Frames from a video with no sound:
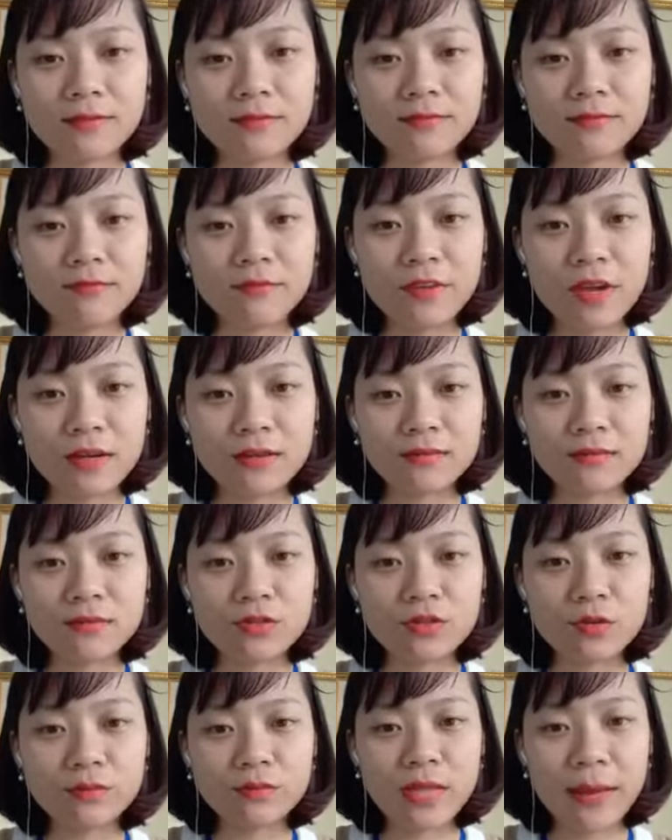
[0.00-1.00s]
việc
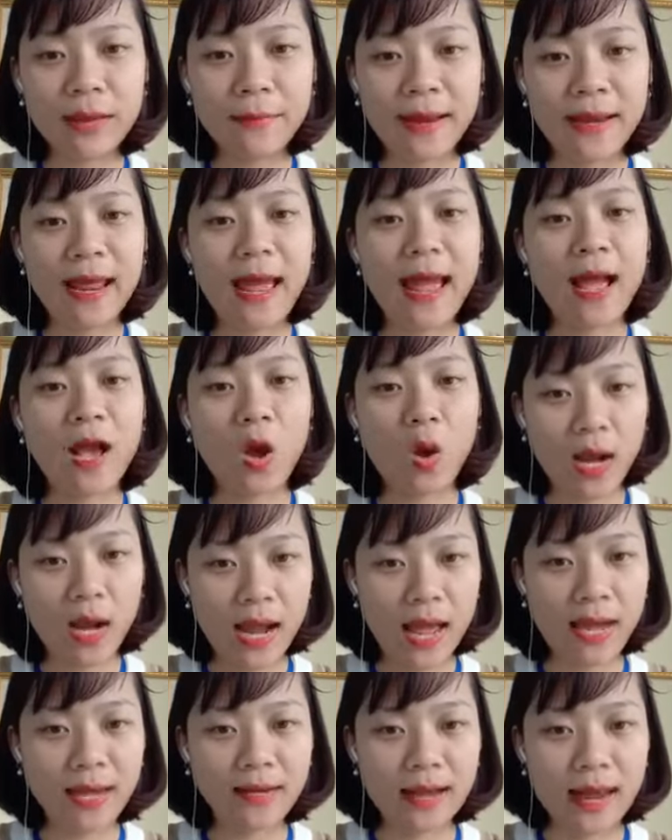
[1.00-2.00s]
chúng ta bán hàng
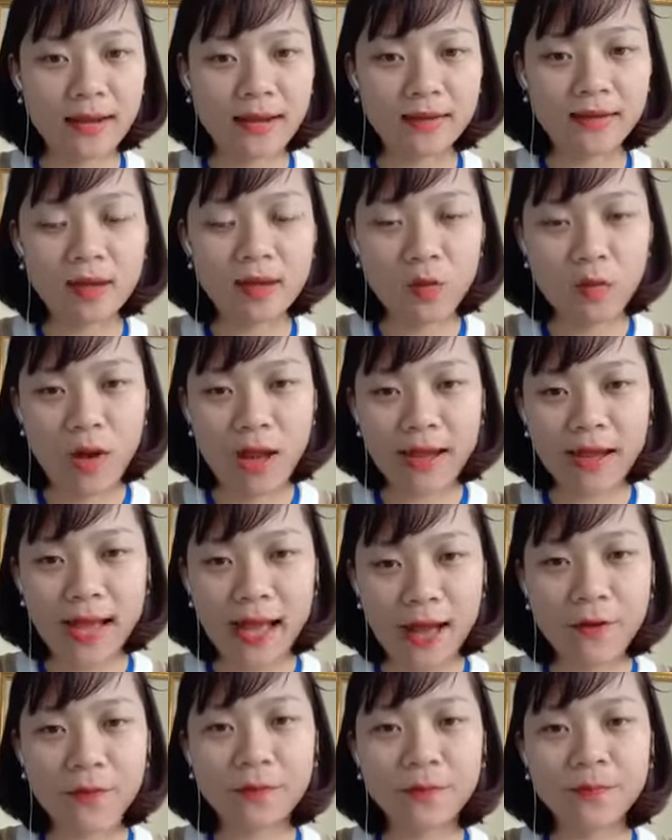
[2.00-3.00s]
online đạt được hiệu quả
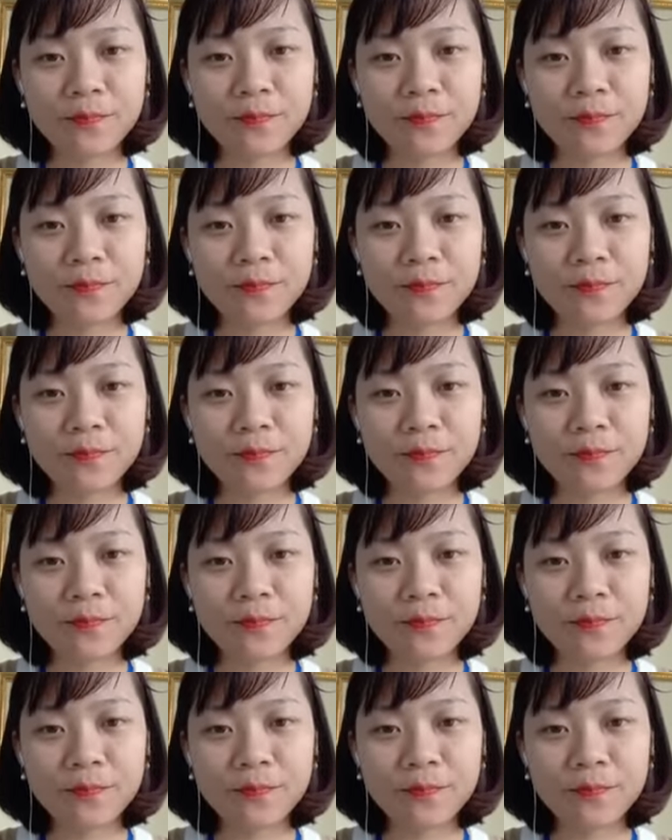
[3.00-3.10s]
cao.